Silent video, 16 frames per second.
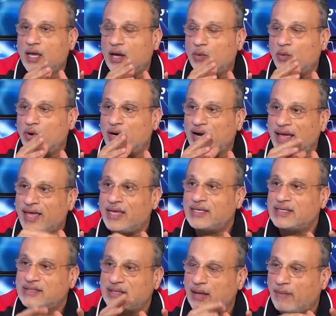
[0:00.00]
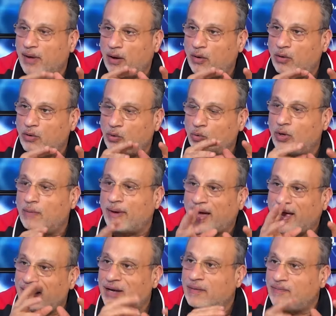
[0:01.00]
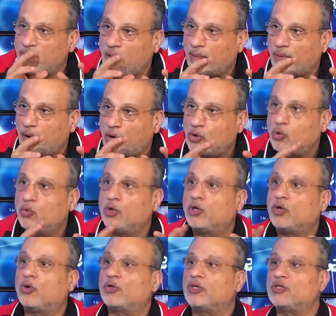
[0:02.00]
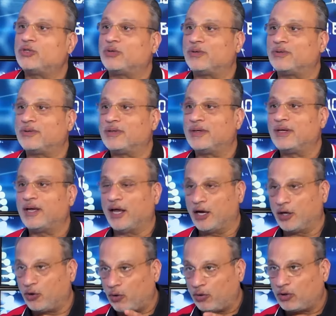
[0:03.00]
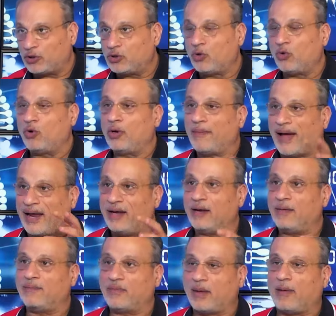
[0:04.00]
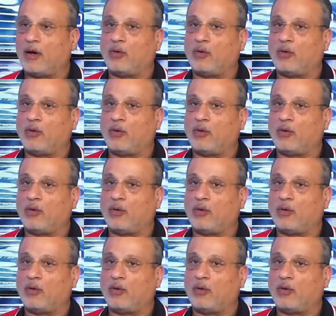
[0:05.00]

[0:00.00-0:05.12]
والريس تبعهم والمعلم تبعهم هو الكورتيزون الكورتيزون هو المعلم تبعهم